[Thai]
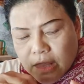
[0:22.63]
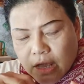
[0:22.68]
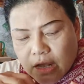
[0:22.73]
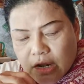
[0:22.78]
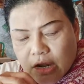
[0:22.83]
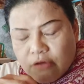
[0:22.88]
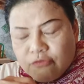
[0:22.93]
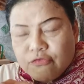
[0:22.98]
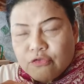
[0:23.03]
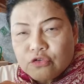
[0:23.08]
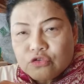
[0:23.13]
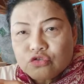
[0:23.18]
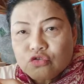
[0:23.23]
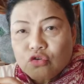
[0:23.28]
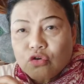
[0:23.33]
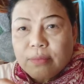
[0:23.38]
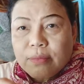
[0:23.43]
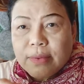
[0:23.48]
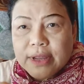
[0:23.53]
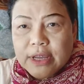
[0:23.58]
เดี๋ยวฝนต
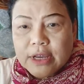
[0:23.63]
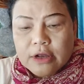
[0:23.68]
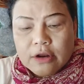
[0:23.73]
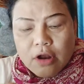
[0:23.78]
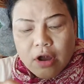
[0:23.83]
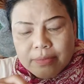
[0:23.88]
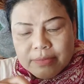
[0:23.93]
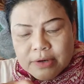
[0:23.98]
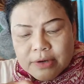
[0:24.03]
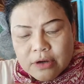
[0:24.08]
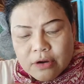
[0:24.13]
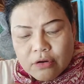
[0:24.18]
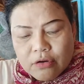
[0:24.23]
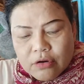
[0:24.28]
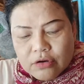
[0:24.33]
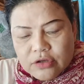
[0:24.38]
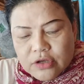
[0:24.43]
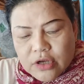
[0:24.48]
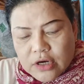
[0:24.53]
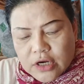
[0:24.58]
กมาอีกรอบนึงเขา
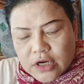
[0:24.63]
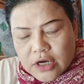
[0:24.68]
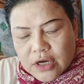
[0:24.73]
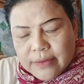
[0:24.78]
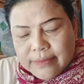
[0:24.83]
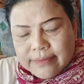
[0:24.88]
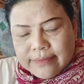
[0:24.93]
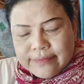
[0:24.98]
ก็จะเริ่ม